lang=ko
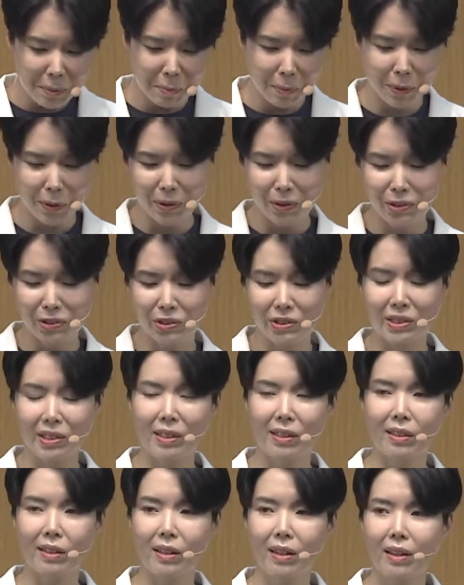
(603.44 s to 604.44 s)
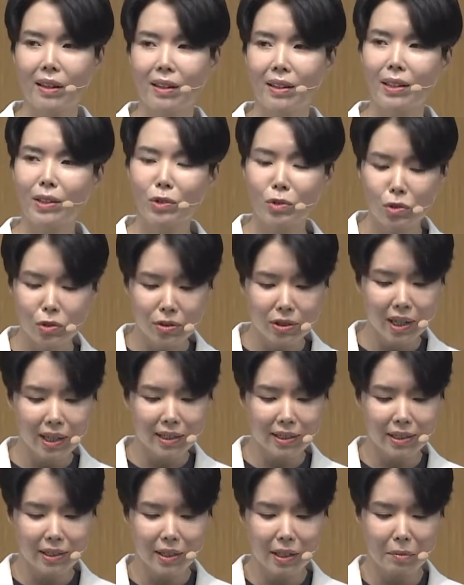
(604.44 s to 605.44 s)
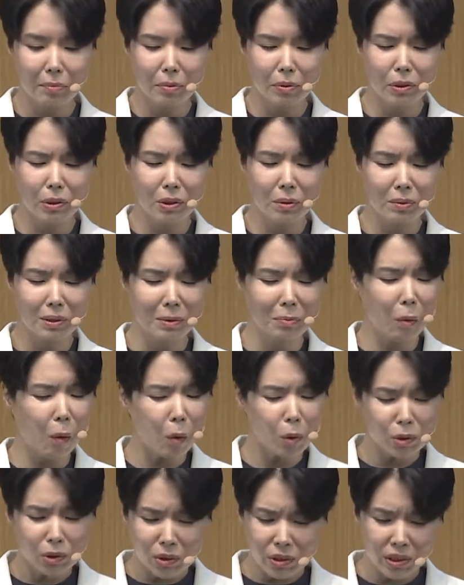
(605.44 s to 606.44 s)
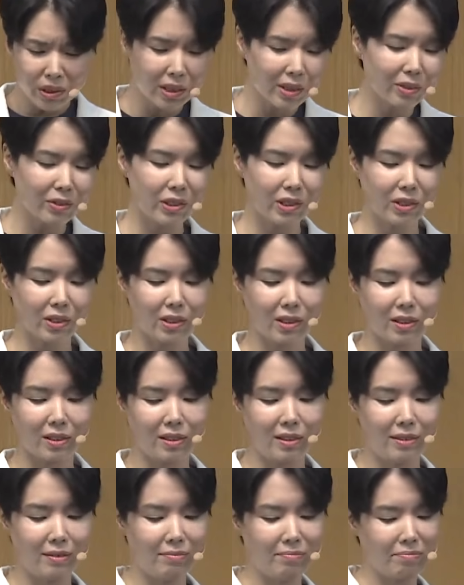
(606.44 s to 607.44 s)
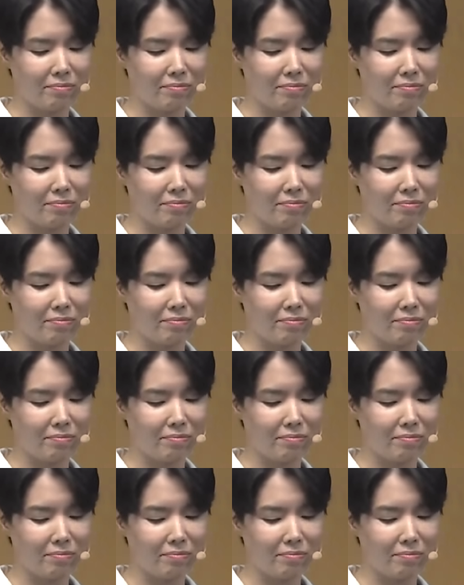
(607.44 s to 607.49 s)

보여주는 이 두 가지의 모습을 모두 지니고 있었어요.